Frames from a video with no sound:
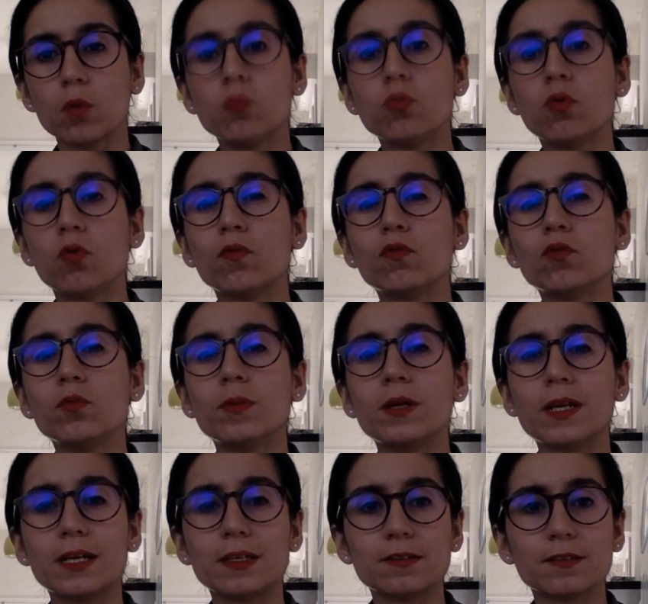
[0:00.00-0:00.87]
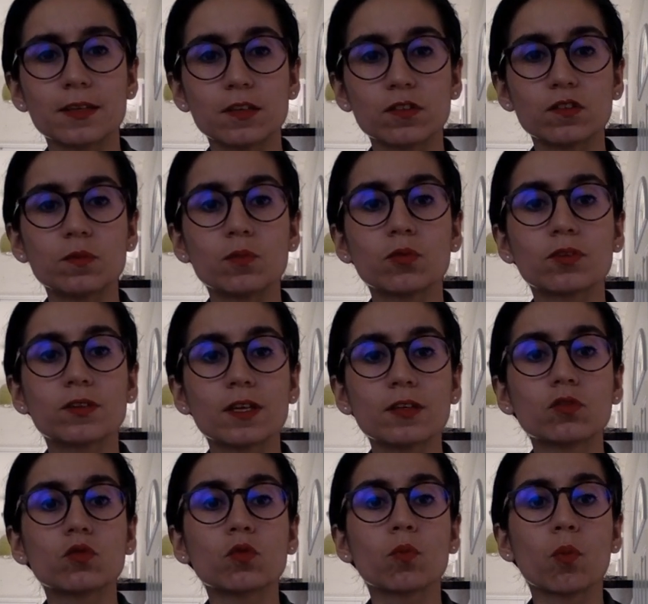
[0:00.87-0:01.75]
pour vous, mais là il s'agit
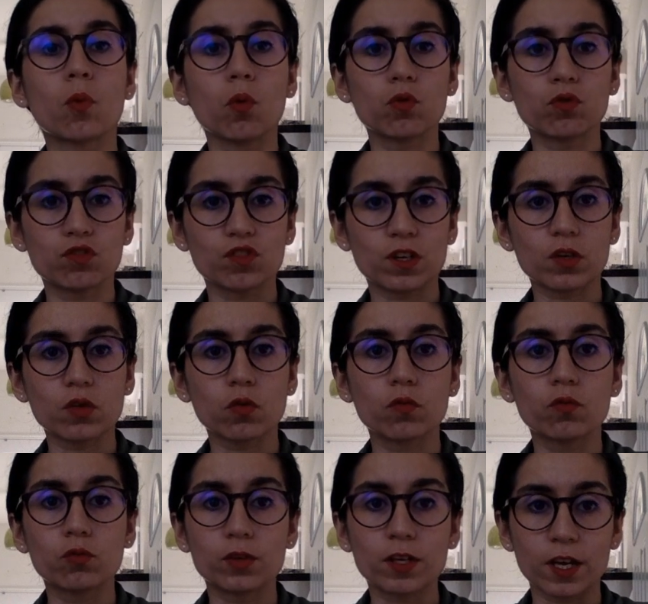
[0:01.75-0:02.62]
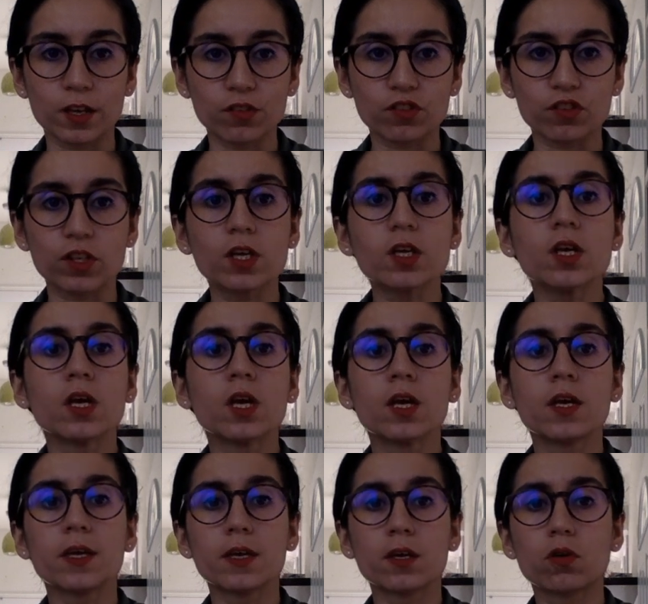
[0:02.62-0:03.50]
peut-être de projets que vous cachez
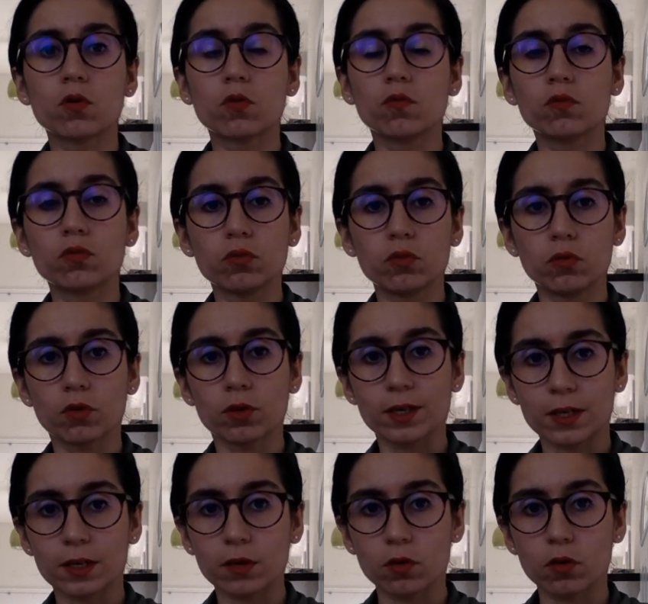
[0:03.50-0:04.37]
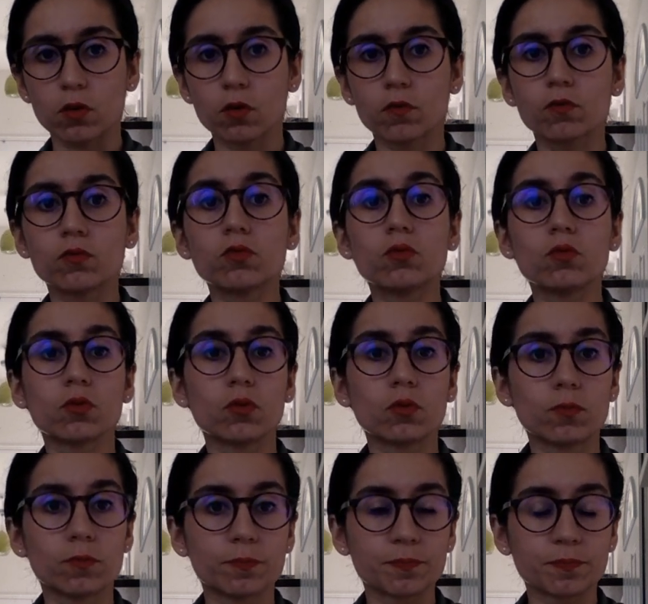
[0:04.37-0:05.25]
et que vous ne, vous
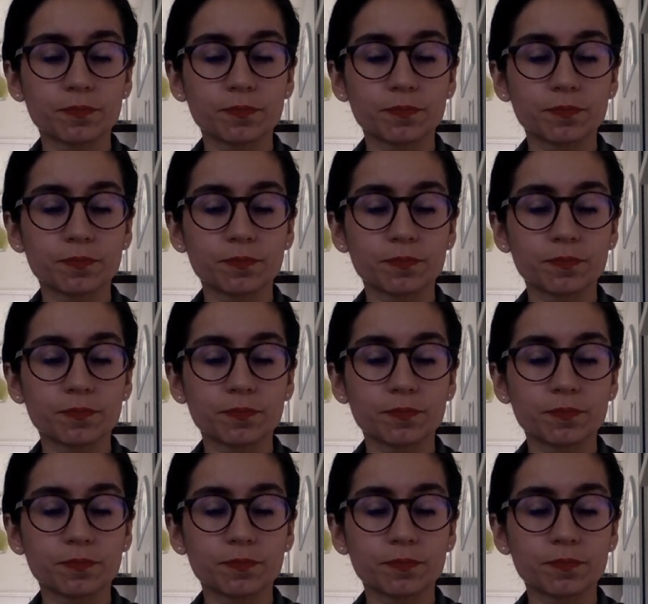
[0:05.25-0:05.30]
ne